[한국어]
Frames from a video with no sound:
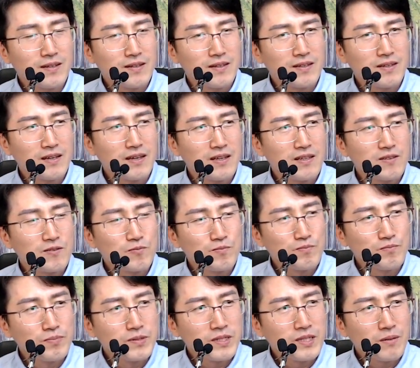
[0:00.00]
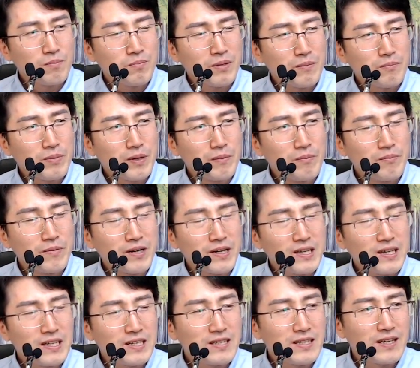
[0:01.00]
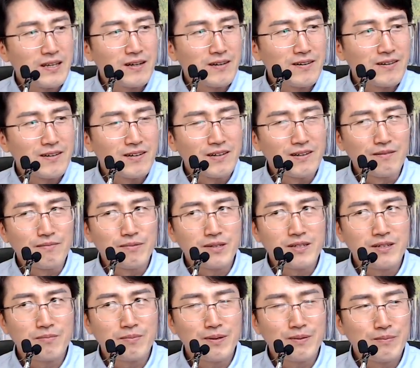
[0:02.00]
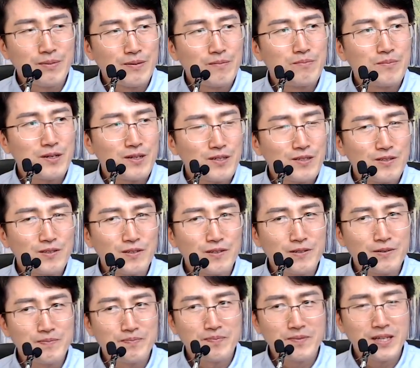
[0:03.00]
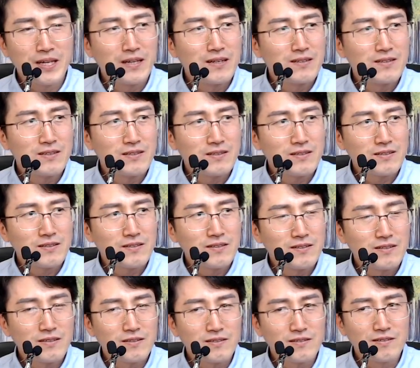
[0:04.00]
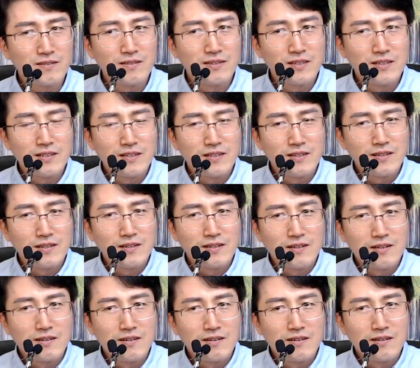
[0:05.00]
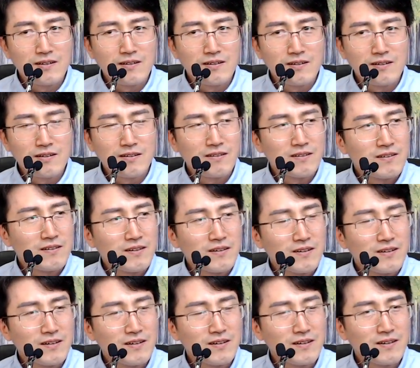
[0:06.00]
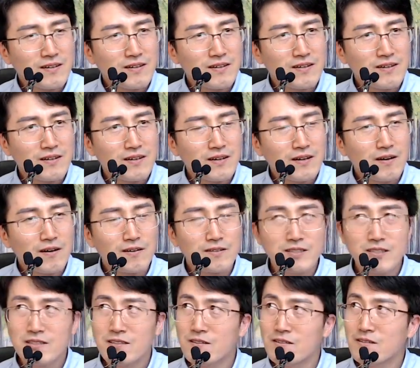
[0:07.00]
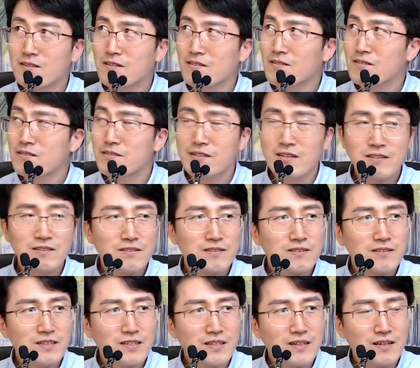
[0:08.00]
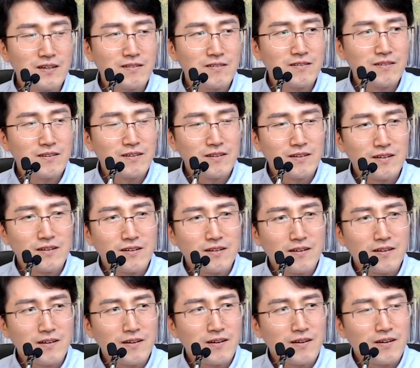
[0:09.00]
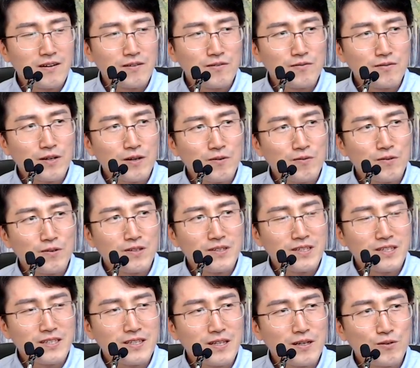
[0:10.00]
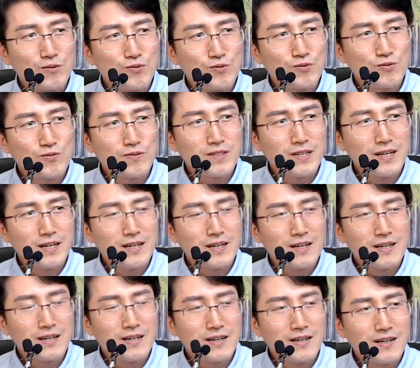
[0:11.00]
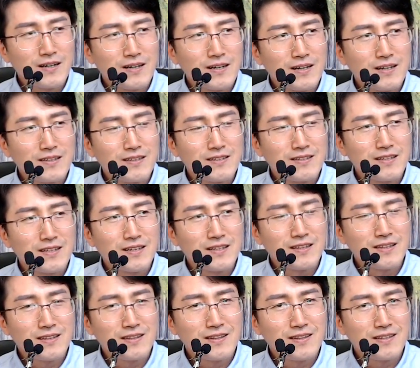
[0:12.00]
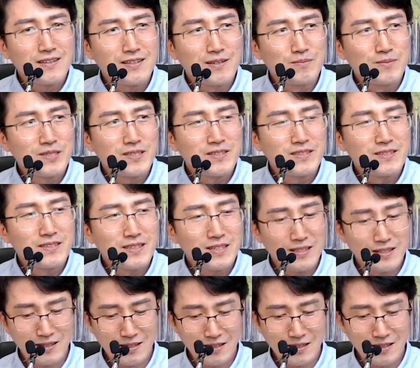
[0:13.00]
이게 좀 비겁한 변명이긴 해요. 비겁한 변명이죠. 예를 들어서 그런 거죠. 어, 어제 저녁, 그제 저녁인가요? 루나코인이 이대로 죽을까? 했는데, 점쳤는데,